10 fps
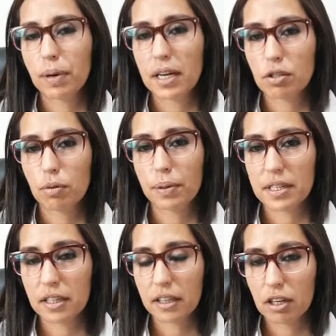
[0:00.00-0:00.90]
plazo de
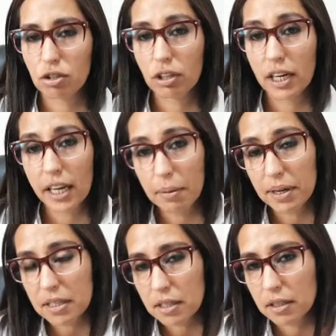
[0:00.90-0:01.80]
presentación de
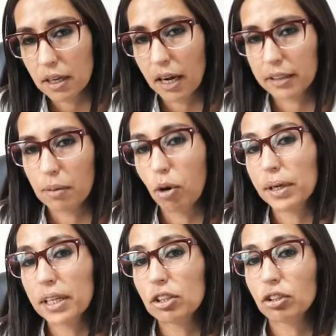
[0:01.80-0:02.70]
lemas. Hasta el
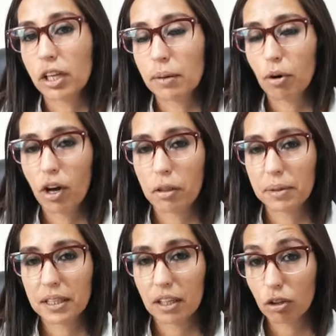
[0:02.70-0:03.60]
momento tenemos
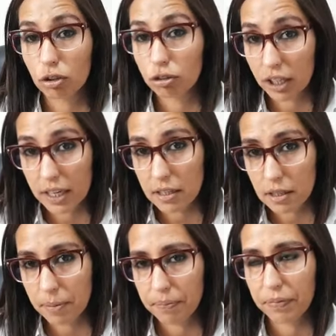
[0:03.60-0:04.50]
admitidos
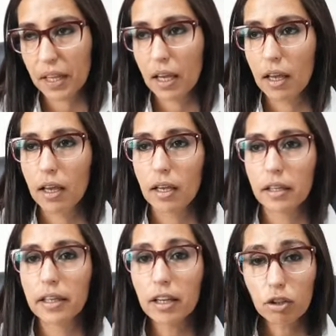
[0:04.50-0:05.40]
tres.
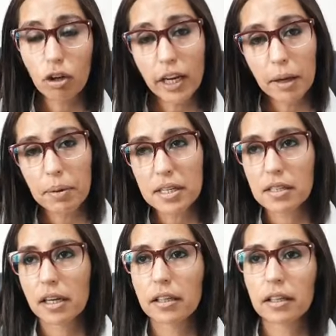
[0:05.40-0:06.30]
Y estos
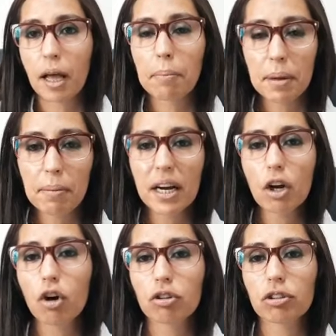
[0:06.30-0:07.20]
lemas este, también van
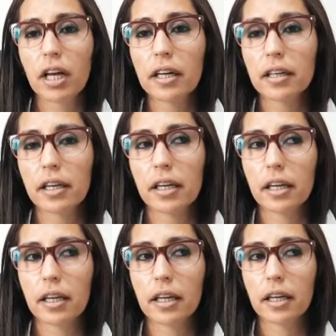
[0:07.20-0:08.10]
a contar
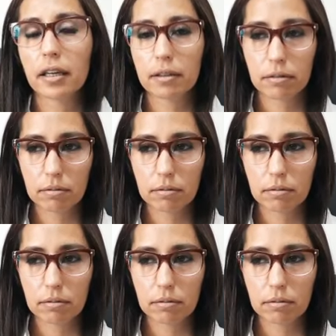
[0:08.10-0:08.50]
eh,